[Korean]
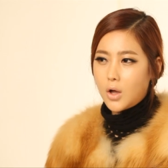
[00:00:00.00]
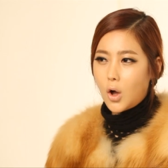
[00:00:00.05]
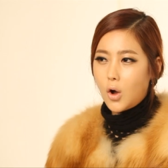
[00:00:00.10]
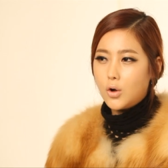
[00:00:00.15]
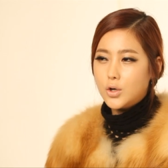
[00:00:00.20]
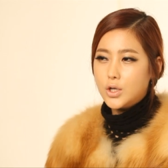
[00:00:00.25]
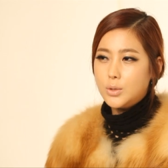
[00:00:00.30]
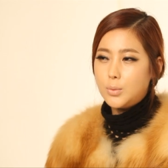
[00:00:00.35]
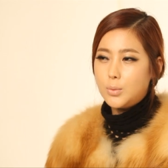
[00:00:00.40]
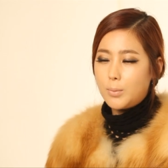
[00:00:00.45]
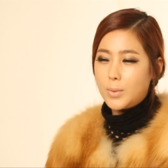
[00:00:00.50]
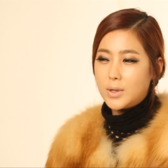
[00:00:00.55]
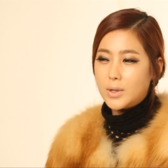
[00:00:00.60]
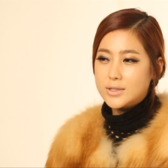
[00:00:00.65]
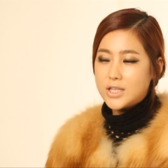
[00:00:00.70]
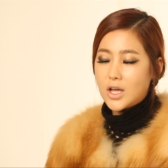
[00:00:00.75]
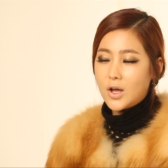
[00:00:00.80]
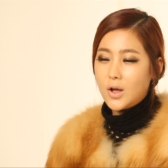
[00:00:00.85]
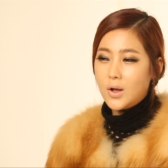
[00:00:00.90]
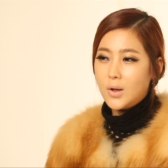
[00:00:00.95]
거울을
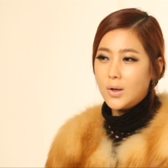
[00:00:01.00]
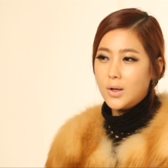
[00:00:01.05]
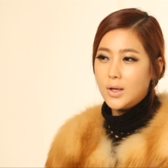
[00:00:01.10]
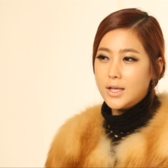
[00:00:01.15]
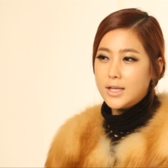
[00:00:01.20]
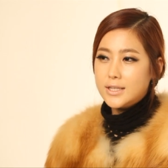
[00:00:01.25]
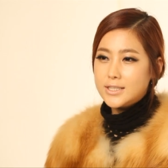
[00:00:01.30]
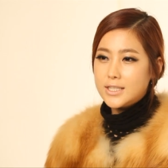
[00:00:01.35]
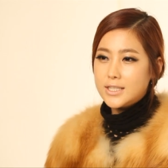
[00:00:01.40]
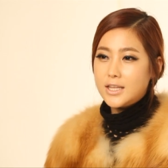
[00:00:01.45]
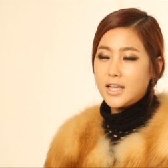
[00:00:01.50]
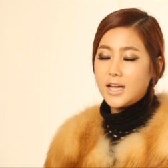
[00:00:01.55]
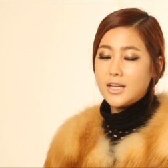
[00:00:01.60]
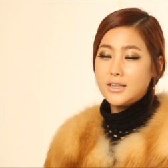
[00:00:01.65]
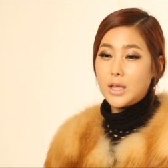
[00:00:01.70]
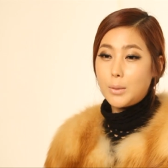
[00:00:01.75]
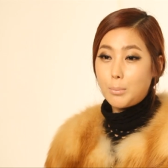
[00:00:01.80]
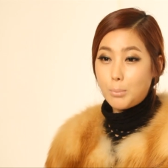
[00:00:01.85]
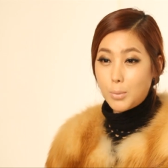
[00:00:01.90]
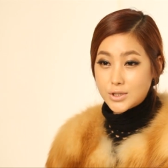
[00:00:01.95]
보면서
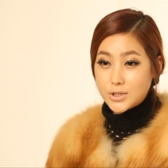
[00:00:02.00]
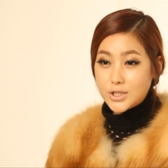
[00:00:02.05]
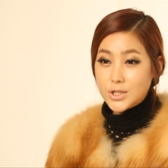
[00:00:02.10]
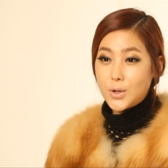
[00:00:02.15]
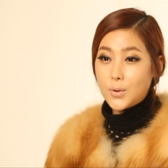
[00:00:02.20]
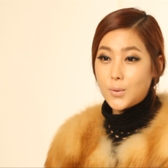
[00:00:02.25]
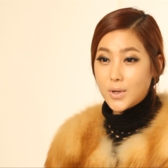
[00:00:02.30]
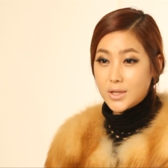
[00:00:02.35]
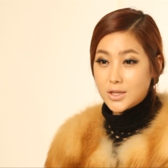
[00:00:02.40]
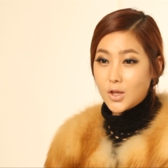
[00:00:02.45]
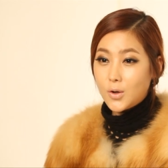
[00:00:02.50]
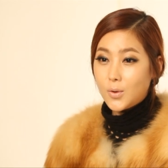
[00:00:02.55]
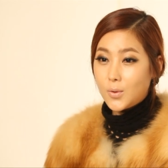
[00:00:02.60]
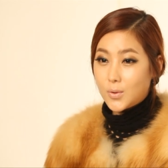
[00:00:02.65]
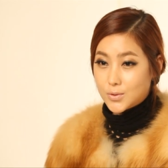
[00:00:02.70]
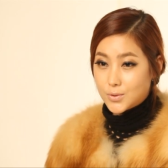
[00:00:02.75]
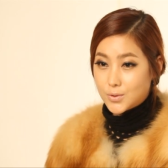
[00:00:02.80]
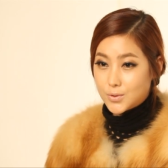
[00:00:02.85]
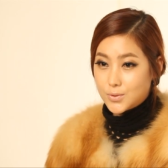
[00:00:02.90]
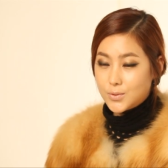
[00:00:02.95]
최대한 예뻐지려고 했던
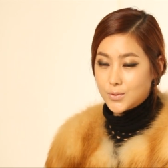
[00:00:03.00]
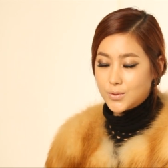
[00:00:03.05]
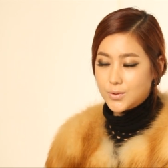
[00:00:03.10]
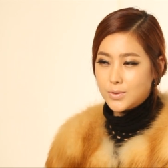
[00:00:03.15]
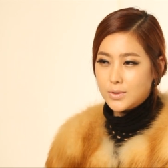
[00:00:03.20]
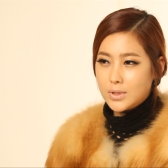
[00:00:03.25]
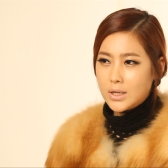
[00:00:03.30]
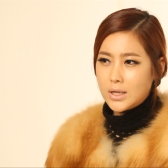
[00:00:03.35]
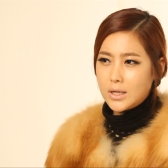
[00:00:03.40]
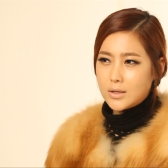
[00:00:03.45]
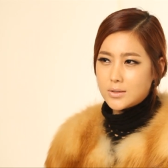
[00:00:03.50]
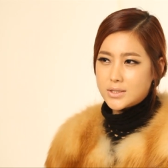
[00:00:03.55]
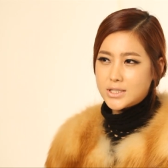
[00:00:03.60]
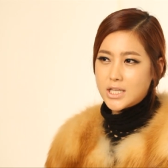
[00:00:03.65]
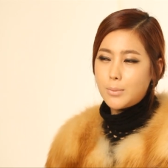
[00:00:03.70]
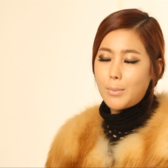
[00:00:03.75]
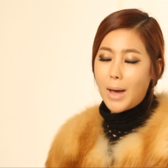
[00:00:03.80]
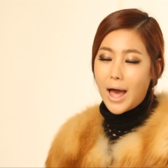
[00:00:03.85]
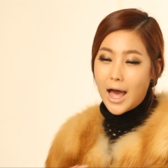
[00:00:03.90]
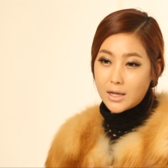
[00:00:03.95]
것도
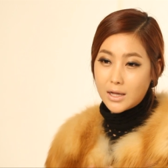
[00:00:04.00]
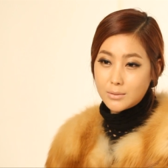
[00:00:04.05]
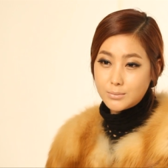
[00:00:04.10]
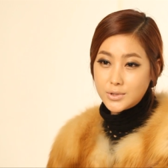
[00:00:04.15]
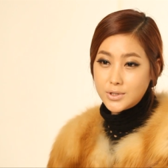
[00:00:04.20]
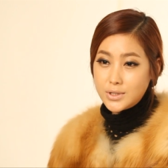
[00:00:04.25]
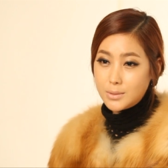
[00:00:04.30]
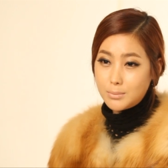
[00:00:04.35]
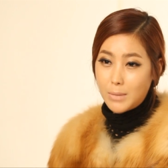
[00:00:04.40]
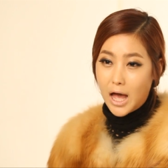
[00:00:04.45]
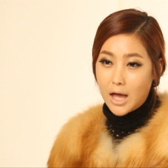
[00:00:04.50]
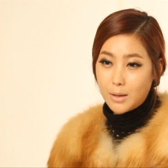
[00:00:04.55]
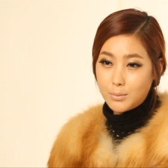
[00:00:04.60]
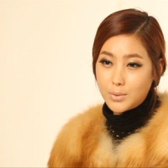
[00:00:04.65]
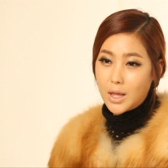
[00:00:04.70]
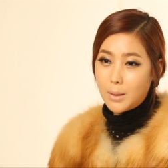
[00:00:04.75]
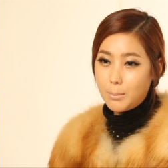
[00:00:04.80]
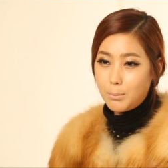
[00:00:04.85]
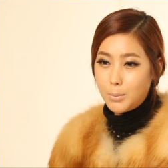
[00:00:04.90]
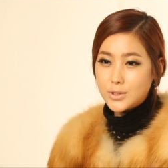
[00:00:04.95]
제 마음은
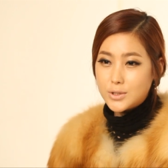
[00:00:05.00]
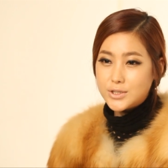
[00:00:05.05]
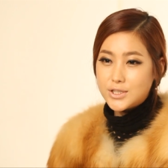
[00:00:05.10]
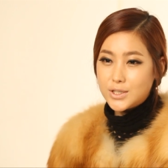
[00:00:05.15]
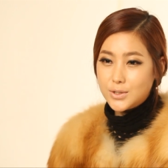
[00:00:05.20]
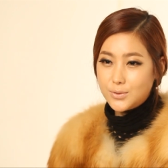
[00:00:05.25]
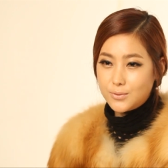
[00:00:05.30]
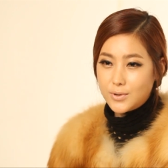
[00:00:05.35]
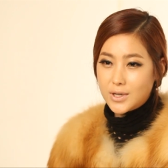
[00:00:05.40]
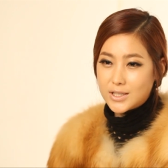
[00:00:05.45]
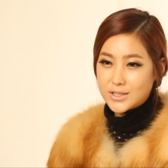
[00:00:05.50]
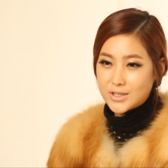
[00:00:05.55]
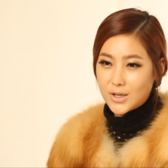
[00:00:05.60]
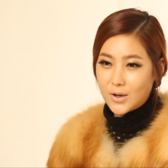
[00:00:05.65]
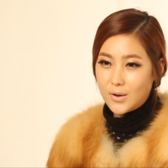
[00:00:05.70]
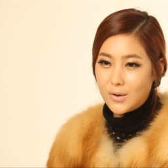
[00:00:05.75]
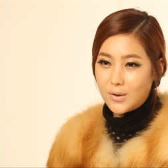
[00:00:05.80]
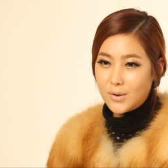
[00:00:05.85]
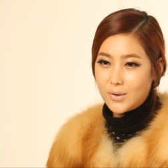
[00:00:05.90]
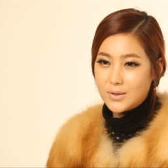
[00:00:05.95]
마음이 예뻐지기
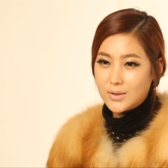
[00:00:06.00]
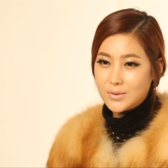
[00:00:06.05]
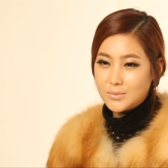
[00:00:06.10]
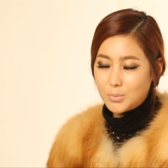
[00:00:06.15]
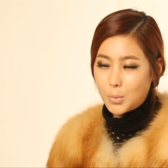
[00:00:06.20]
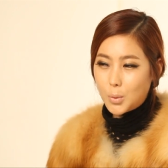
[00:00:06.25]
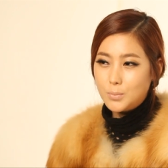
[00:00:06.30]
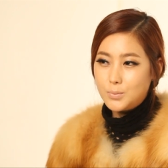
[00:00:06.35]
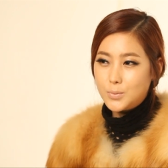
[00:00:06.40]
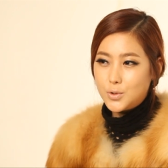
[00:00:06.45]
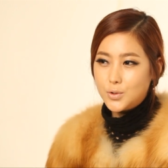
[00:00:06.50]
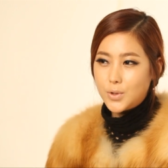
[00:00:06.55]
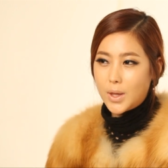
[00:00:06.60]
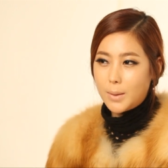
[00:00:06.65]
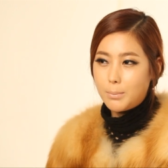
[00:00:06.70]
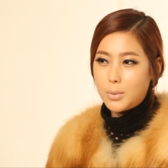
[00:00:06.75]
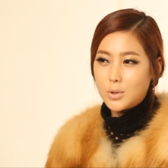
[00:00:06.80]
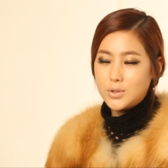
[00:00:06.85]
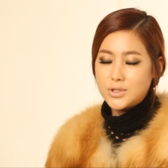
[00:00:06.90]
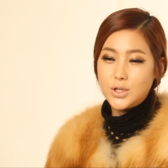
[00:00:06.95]
위해서 몸도
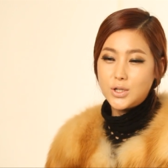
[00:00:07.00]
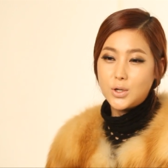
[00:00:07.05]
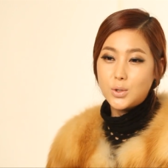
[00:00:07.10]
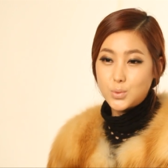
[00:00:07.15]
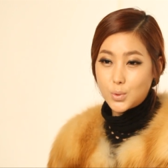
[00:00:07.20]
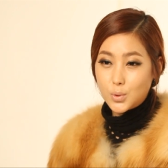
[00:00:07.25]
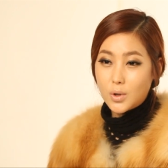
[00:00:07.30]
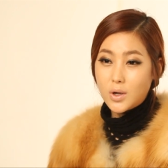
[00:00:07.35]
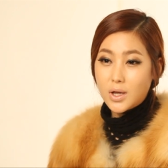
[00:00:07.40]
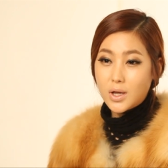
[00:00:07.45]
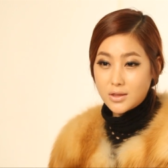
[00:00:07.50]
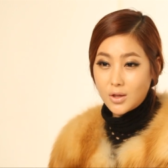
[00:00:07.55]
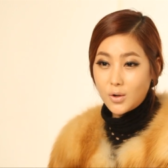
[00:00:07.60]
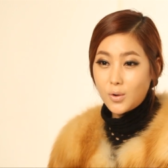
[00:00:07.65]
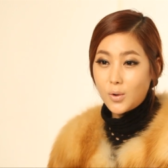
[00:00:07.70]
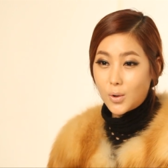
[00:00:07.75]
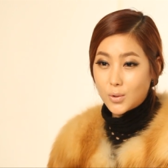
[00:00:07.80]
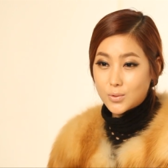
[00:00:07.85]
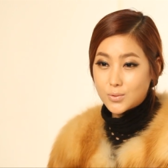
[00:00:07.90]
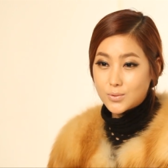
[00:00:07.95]
예뻐지려고
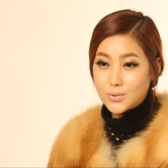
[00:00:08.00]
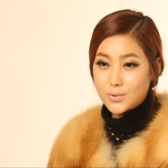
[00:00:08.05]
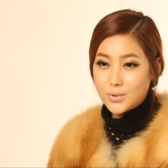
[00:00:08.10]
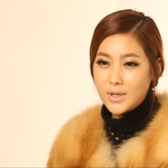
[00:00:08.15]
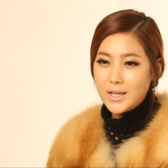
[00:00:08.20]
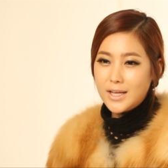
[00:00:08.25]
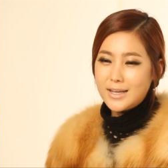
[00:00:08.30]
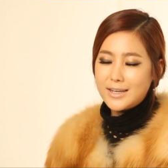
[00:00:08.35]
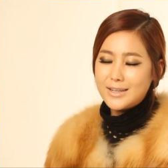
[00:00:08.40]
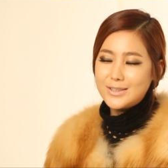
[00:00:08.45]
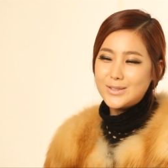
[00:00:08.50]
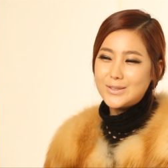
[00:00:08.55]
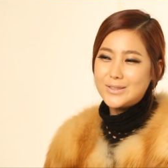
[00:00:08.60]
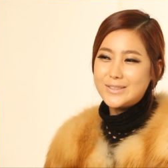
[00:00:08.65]
노력했던 거고 그래서